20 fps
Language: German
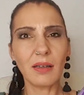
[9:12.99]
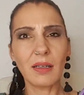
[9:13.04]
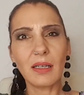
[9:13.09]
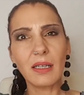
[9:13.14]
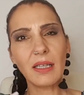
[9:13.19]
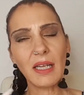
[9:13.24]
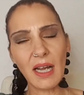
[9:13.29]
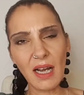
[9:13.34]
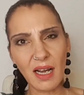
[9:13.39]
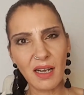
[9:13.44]

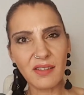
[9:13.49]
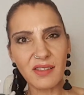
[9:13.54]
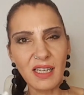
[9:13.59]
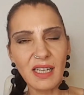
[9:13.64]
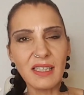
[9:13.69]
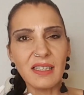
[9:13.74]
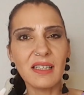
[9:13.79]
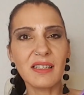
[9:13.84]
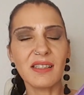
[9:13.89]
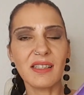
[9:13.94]
Ja, es
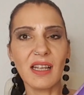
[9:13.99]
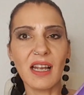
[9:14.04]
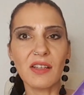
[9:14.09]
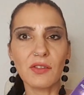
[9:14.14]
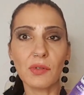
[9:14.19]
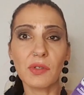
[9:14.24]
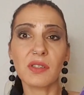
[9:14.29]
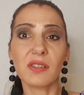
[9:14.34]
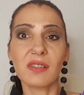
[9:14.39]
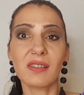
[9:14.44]
hat eine,
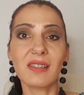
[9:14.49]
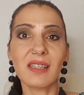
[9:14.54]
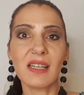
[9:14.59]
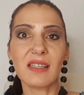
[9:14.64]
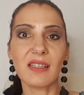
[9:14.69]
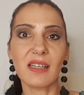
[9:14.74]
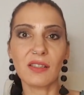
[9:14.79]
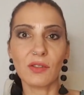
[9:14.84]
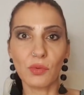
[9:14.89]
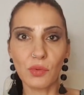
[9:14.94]
also es ist ein sehr,
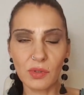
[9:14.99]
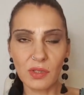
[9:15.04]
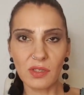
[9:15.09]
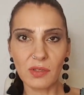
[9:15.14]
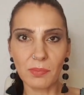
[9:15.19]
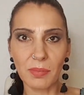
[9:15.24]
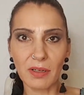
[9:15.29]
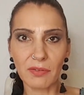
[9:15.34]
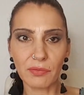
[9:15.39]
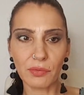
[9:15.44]
sehr
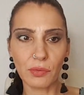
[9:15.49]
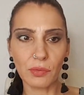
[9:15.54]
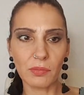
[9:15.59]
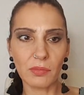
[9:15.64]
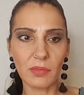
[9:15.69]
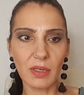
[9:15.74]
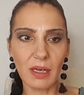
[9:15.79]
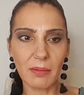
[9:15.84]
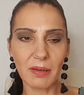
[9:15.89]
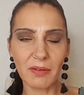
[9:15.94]
süßes
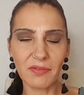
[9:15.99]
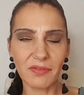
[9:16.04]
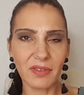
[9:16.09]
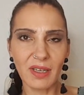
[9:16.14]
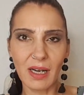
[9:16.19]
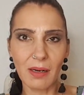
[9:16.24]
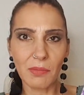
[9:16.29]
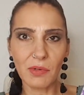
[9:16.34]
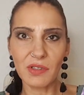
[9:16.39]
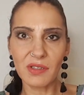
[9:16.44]
Parfüm. Aber
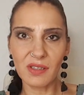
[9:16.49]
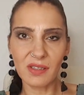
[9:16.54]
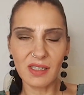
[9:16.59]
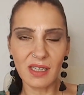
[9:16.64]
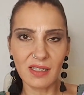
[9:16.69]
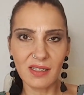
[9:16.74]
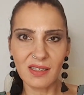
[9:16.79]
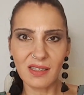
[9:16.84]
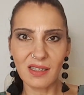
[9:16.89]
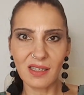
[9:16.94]
wir haben uns das
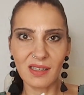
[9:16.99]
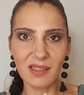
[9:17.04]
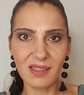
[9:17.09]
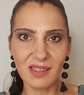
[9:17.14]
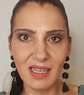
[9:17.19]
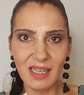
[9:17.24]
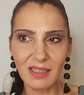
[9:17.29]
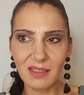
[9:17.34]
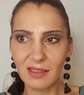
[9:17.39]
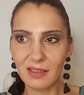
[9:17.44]
jetzt
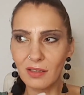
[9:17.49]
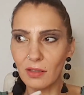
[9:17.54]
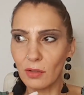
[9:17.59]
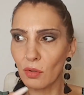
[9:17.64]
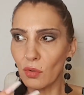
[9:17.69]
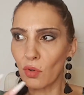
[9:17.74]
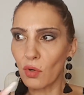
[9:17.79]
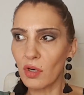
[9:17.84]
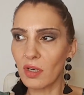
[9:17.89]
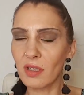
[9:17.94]
satt
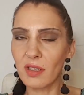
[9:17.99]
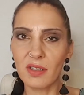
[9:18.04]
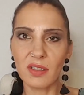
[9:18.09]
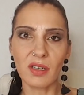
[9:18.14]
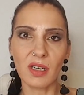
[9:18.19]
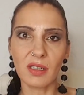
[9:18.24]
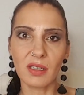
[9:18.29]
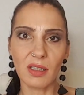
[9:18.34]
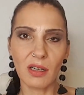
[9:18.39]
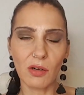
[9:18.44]
gerochen. Ich
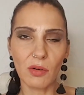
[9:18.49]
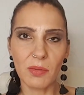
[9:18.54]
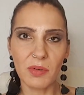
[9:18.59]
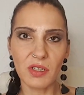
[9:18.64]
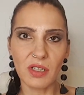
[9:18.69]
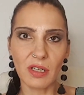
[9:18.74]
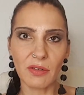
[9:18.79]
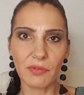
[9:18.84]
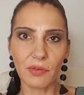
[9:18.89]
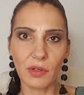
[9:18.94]
hatte, glaube ich,
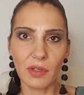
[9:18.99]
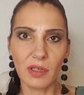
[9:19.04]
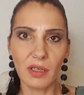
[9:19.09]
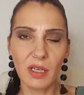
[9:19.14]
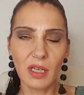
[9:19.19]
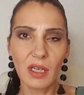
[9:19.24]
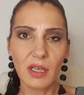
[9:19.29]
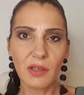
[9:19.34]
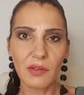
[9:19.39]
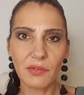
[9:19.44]
davon
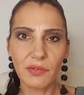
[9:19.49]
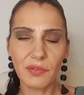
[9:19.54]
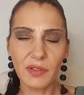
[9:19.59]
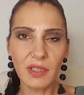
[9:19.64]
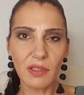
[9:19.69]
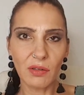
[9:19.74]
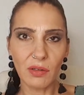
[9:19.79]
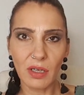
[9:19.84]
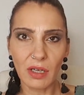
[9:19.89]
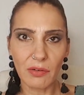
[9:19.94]

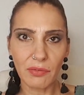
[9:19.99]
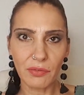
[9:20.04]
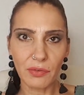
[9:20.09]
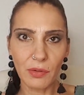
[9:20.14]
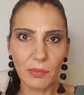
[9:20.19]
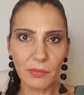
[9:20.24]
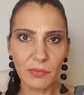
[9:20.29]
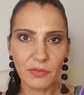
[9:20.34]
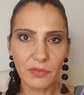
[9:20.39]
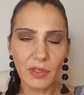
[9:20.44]
vier oder
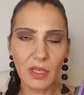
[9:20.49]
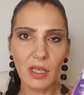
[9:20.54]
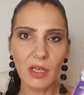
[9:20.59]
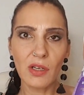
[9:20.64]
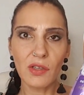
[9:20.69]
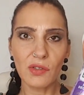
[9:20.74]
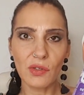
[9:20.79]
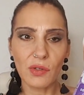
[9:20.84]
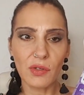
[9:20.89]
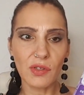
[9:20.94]
fünf
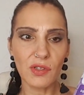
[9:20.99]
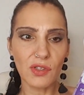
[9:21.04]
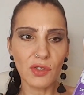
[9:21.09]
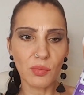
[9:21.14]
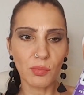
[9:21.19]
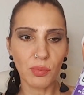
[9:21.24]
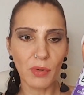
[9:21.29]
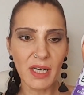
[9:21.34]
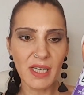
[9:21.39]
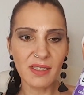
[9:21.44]
so eine
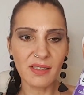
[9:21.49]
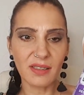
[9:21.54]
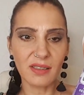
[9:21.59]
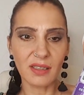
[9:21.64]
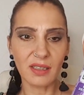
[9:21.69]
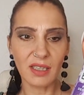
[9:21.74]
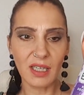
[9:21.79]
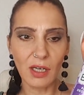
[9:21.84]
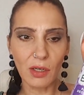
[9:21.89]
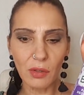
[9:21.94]
Sprays
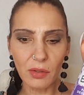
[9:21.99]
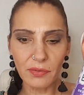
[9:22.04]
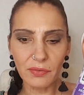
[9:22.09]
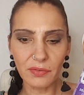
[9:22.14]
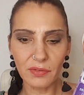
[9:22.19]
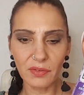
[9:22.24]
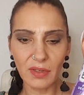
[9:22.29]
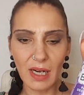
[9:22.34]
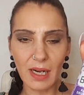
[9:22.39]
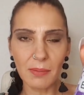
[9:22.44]

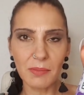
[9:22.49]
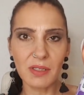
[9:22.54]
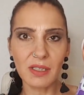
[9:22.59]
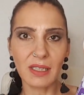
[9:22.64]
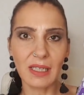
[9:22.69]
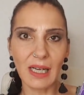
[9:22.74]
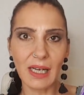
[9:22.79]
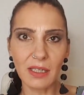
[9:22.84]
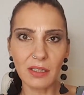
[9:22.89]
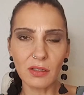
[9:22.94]
gekauft. Wir haben sie
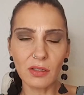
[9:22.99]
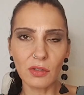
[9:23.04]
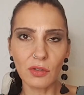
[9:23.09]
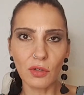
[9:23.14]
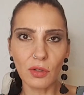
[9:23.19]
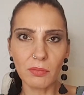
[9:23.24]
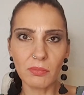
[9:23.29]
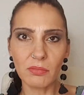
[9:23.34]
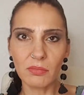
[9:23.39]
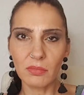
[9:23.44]
gerne
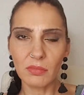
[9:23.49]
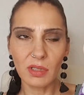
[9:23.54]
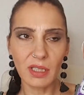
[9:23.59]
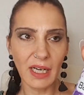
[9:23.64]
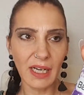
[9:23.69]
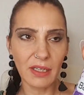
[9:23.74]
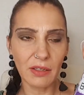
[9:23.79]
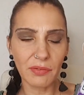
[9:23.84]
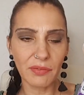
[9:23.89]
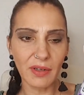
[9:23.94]
genommen,
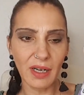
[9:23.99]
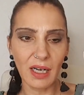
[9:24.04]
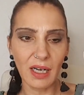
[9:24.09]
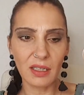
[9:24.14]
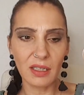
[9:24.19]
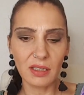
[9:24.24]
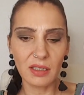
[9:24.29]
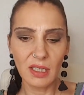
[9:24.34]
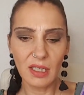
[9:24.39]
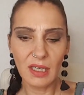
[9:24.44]
keine
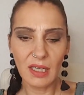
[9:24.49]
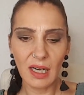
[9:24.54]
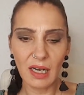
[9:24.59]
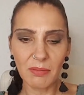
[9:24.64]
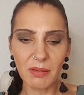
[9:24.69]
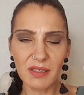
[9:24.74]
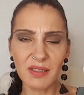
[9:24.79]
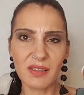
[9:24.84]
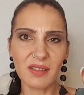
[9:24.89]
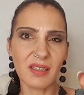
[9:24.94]
Frage.
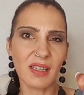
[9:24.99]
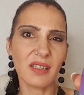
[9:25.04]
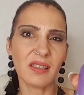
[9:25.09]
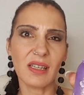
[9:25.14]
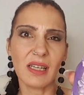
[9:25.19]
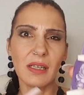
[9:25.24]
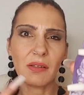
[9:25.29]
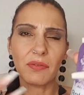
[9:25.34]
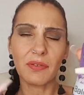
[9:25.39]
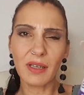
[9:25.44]
Aber es ist jetzt
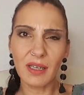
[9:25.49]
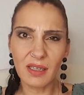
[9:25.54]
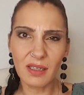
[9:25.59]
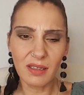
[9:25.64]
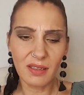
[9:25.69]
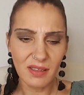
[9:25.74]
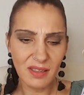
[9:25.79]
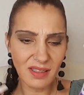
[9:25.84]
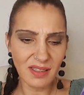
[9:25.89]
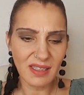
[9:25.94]
einfach
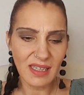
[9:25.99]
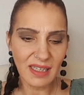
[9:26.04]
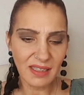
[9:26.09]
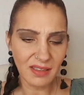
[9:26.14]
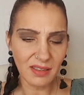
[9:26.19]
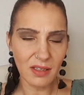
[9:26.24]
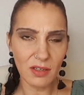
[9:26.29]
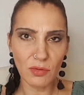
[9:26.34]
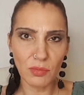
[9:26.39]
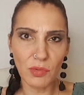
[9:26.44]

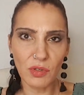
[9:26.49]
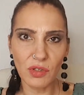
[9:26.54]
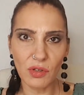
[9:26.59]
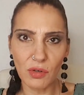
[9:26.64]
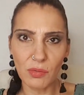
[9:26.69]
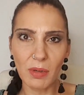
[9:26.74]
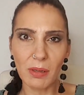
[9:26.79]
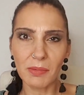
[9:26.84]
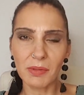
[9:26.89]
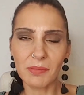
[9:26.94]
satt. Ich muss
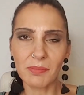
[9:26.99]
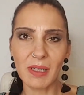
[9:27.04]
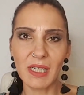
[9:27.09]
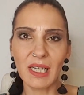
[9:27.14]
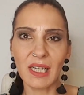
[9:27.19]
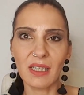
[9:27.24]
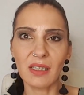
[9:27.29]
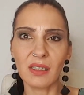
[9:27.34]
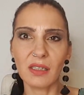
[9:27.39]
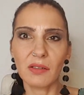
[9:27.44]
auch mal mit
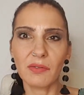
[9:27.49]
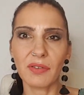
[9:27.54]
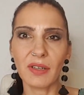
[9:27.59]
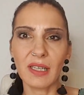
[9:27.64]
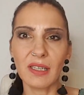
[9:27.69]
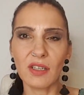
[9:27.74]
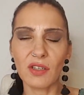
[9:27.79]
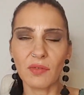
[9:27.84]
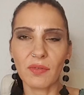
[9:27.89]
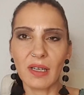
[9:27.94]
meinen anderen
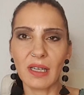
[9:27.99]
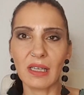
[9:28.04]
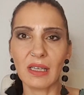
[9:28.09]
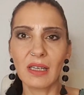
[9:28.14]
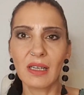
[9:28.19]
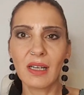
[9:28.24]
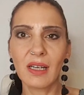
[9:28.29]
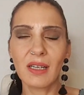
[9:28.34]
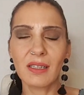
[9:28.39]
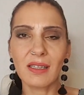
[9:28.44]
fertig werden.
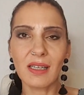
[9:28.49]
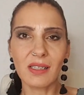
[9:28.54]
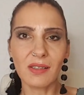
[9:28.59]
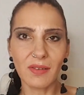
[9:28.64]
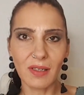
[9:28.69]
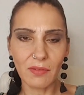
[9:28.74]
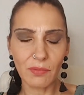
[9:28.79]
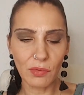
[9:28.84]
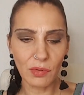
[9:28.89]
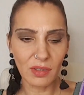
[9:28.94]

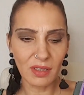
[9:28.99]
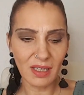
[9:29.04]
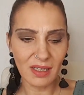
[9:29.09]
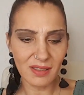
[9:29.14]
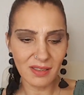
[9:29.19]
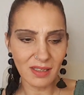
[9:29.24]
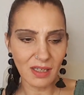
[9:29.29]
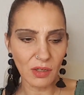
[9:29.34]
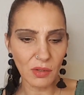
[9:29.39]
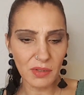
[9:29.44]
Deswegen würde
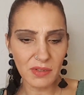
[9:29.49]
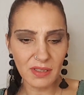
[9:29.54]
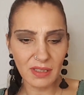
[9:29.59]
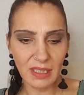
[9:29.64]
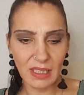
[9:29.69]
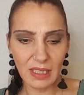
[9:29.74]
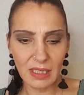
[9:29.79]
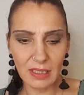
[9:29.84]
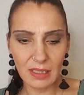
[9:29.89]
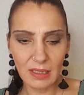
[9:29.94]
das
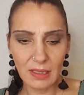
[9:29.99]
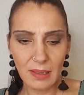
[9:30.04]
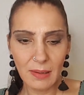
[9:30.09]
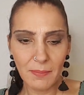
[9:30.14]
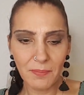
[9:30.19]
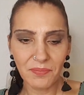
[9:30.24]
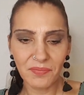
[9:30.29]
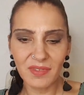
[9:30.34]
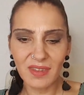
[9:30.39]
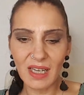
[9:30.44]
rausgehen.
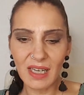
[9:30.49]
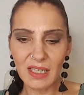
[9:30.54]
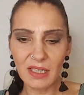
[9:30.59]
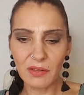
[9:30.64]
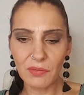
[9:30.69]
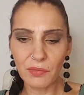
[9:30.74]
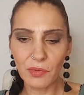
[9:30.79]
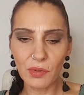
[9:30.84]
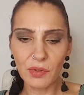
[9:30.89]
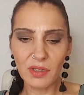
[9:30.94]

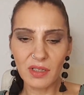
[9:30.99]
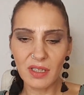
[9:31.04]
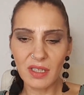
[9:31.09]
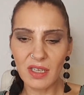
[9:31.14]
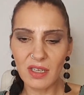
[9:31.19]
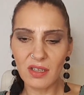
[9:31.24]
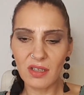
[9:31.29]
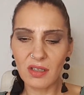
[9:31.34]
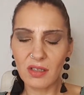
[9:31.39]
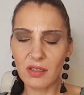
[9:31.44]
Dann würde
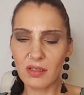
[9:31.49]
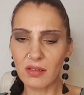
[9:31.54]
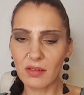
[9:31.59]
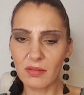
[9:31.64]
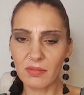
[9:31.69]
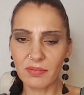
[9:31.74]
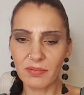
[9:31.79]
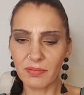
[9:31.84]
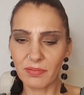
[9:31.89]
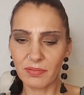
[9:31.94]
ich
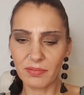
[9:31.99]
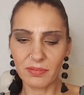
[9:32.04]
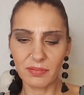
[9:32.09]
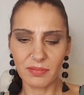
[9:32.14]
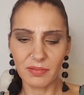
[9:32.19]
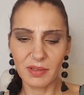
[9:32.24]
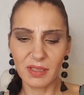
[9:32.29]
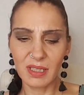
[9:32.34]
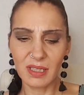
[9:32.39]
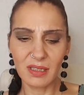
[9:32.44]

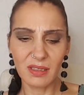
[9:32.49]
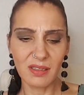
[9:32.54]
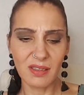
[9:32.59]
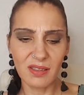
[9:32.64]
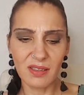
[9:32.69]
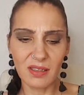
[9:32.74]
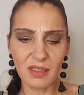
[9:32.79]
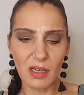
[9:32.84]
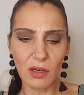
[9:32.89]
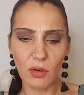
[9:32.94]
hier
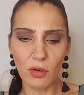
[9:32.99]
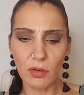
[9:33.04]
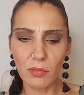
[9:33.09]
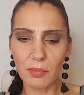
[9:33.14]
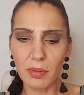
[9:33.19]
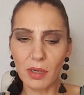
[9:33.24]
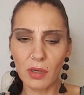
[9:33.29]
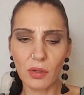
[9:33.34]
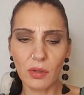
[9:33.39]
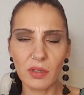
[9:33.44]
diesen
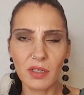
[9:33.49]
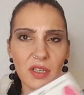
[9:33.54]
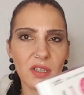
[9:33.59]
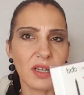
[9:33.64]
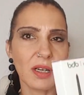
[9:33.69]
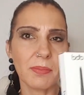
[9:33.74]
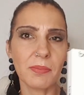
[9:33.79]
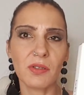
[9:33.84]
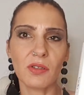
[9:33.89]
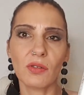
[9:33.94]
Augenbrauen, ich
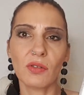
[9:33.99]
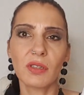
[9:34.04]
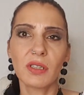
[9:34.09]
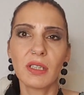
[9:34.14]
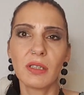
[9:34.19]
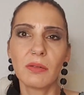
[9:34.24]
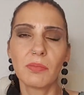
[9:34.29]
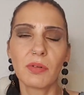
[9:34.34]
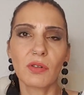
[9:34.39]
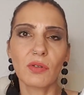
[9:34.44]
habe es noch
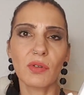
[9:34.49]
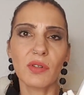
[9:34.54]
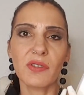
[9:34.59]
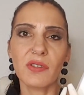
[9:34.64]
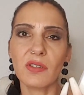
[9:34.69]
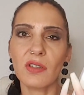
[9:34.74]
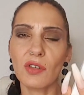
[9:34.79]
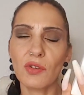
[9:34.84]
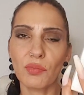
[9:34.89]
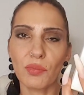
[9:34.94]
nie
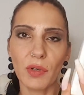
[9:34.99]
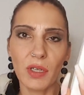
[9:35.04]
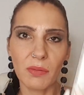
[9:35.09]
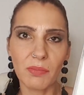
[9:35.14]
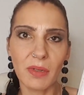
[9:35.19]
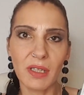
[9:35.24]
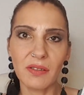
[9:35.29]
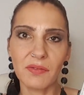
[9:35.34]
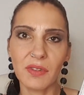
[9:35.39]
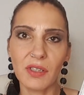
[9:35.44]
benutzt. Ich wollte
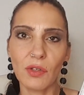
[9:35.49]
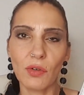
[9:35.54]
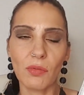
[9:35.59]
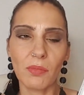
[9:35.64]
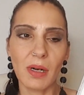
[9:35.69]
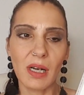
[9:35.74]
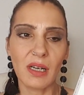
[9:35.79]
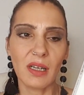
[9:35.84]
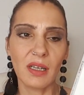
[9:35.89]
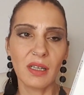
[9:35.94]
mal ein Video
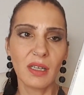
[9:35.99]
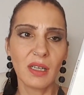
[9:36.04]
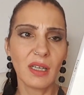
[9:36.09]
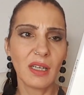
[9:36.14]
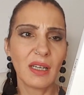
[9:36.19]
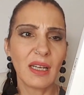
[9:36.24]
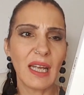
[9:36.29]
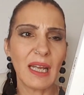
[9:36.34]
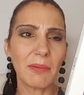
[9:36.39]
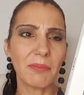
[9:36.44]
machen,
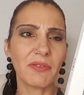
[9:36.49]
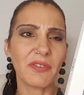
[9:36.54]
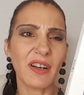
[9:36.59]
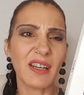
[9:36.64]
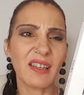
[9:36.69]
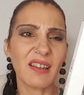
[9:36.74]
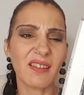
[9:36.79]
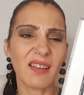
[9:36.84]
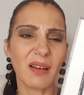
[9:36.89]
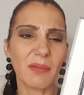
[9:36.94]

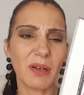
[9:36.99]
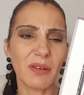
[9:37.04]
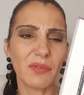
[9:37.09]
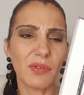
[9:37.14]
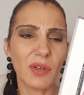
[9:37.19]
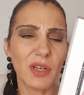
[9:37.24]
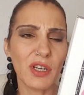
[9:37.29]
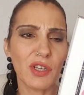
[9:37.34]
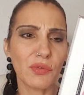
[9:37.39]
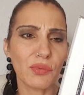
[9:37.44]
empfand das aber
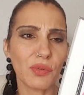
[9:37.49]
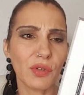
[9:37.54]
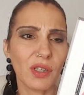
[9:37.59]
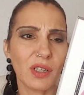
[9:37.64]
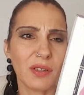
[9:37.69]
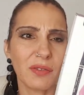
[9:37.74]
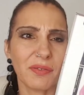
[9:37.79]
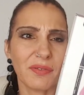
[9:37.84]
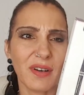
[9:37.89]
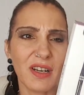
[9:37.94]
wirklich für
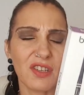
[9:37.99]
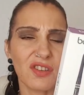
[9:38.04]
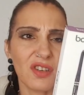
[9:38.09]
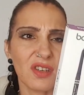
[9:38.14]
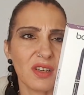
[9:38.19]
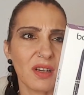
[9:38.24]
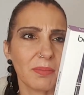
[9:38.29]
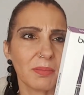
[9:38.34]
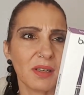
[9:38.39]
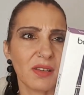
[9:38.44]
Quatsch.
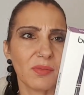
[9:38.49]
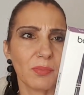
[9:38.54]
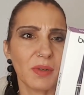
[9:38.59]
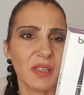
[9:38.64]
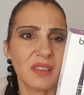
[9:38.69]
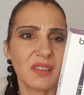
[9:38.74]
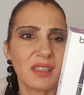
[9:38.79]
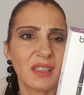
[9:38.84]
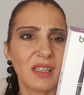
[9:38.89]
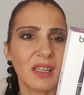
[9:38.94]
Ich habe das bei
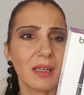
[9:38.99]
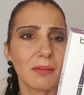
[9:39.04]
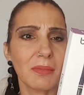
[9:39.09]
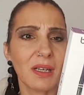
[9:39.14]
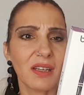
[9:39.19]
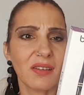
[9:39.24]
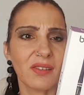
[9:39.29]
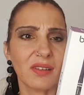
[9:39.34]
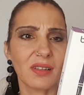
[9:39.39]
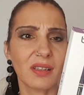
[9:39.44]
TK
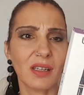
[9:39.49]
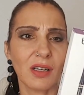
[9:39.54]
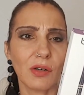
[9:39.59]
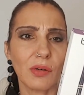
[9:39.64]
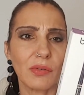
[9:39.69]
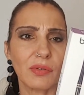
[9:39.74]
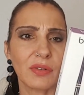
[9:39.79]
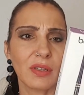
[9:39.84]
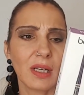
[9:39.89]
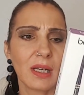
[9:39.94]
Maxx
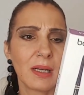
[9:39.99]
gekauft.